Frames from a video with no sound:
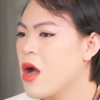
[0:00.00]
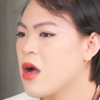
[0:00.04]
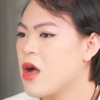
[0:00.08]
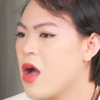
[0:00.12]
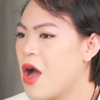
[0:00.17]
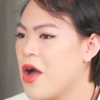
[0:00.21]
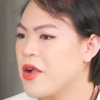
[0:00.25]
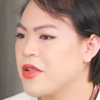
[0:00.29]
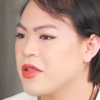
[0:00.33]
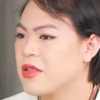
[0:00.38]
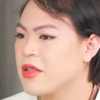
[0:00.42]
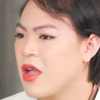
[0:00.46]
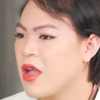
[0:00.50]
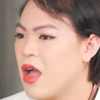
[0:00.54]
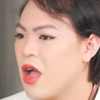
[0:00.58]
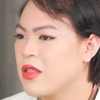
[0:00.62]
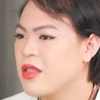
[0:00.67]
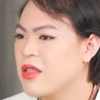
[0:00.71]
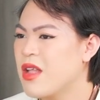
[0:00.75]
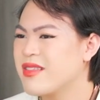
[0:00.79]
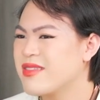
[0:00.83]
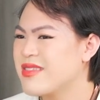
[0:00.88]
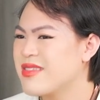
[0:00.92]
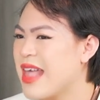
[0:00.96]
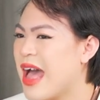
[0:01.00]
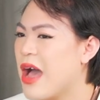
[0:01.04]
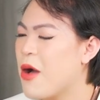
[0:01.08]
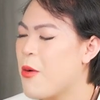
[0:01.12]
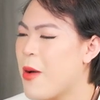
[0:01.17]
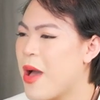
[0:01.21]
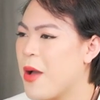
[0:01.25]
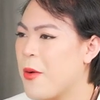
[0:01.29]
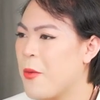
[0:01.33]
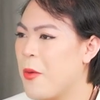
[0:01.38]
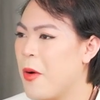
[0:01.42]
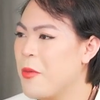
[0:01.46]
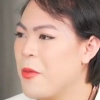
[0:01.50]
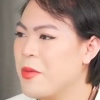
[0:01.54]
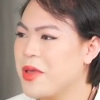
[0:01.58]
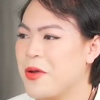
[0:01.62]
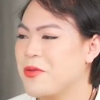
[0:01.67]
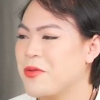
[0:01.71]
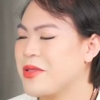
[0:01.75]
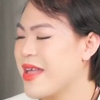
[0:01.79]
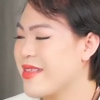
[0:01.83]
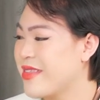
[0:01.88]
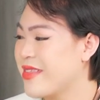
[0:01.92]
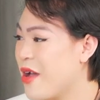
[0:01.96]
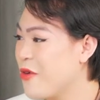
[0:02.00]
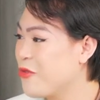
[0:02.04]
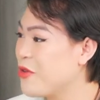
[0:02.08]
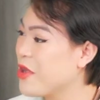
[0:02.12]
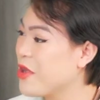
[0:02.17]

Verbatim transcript: còn thật ra hoàng cũng không hiểu tại sao